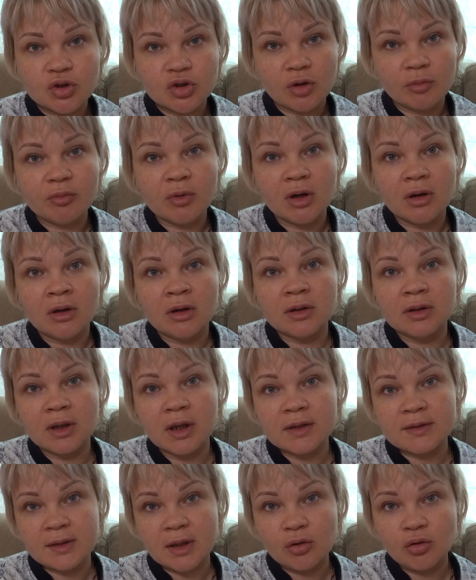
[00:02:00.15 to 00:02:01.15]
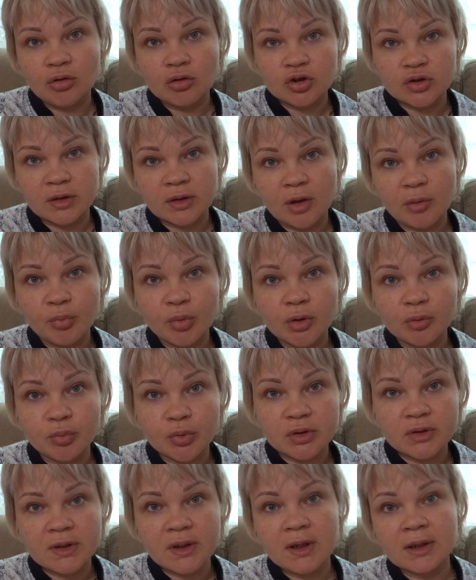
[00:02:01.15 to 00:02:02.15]
чем э, ты остановишься на
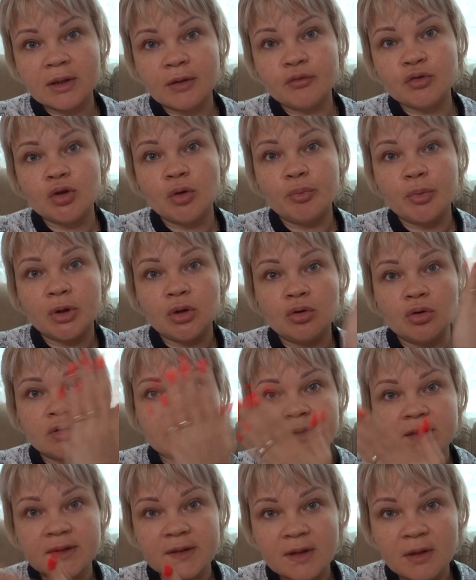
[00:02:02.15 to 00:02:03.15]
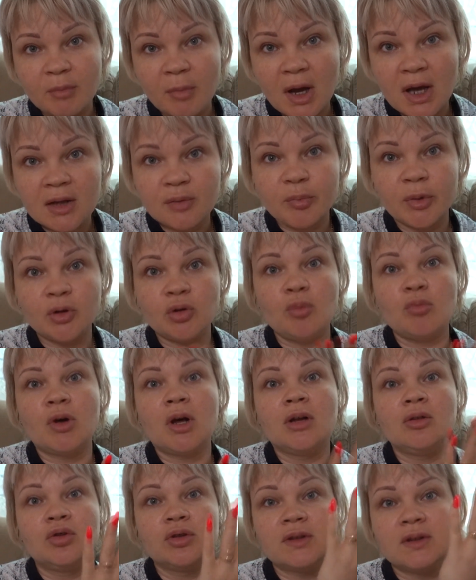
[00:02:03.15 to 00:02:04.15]
полпути, это все придется снимать, потом
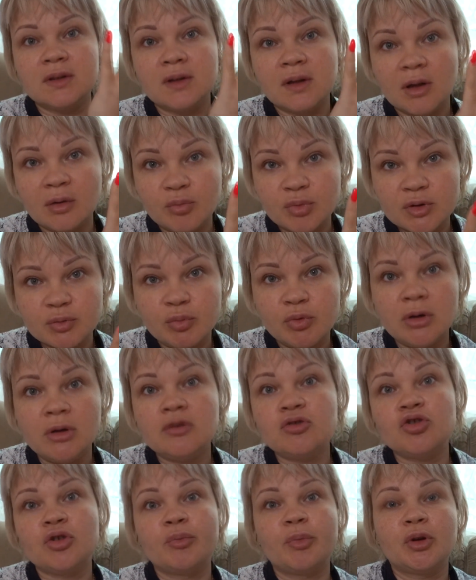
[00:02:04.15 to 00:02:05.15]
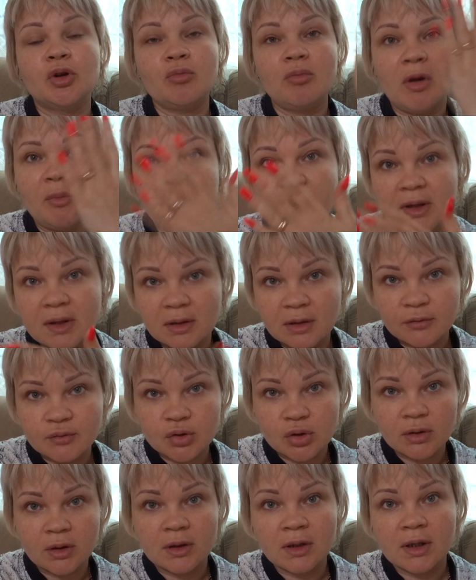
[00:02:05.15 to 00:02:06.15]
колоть это обезболивающее, потом опять это
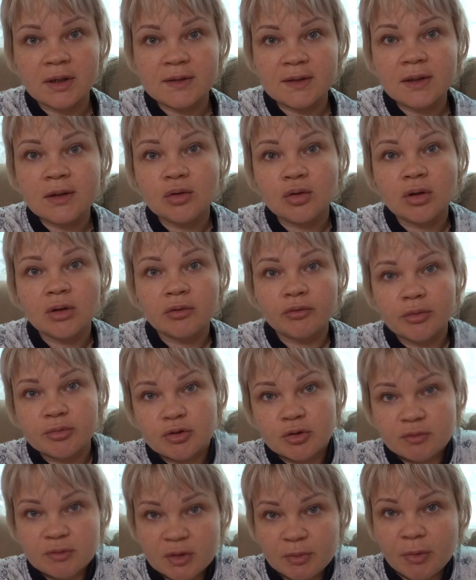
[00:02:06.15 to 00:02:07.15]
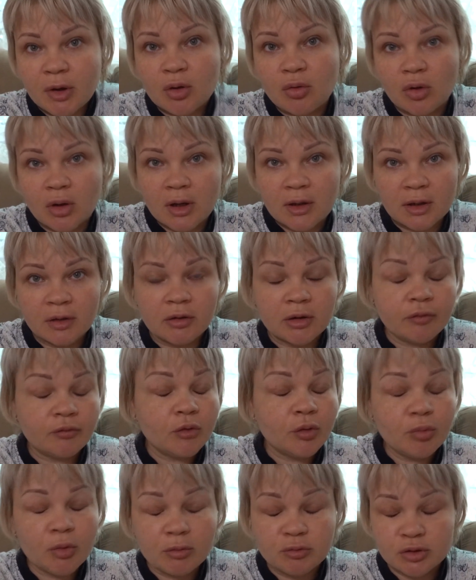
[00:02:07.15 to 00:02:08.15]
все наносить, но это, в общем, заморок. Она говорит, в
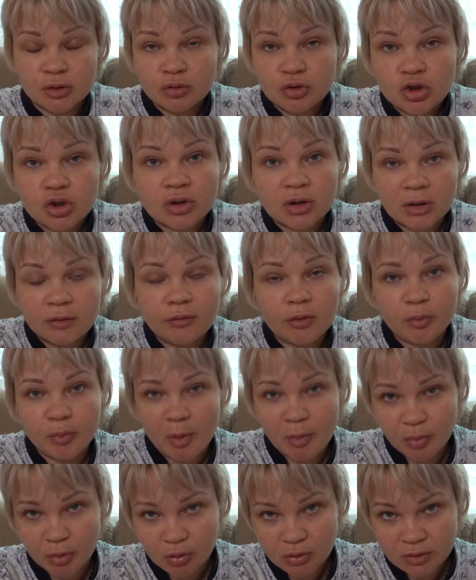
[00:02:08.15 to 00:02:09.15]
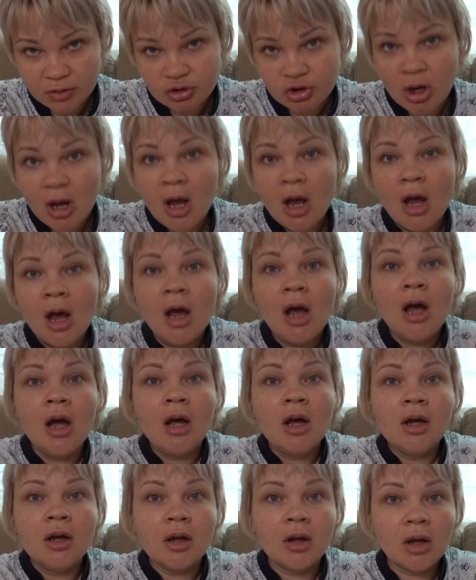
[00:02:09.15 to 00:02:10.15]
любом случае ты его попросишь.
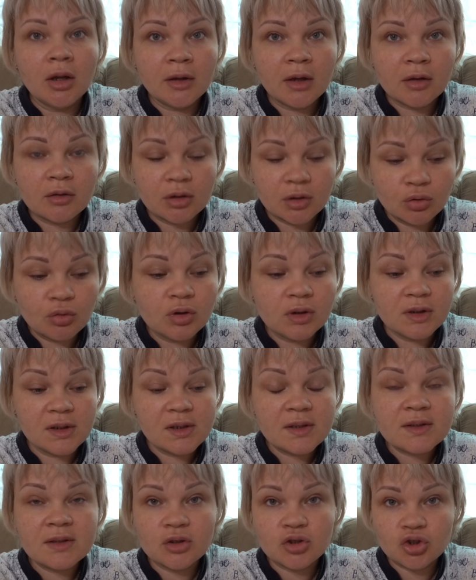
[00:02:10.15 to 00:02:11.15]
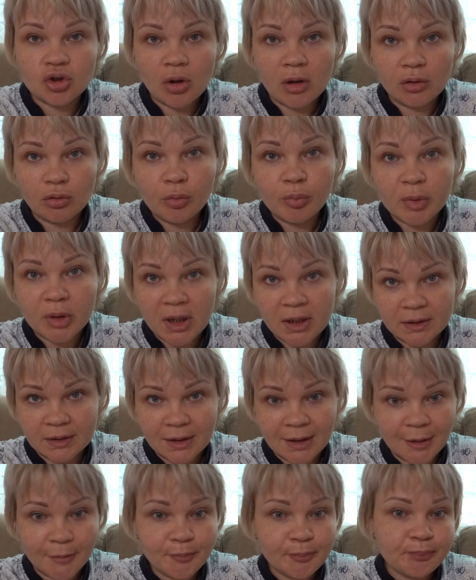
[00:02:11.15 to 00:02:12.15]
Она говорит, ну, единственное, что оно
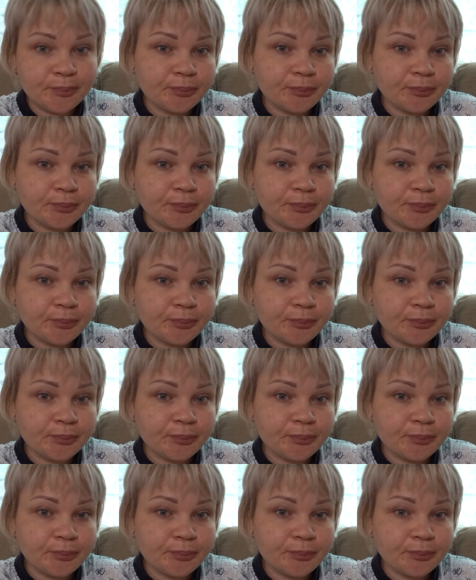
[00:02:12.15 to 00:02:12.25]
платное.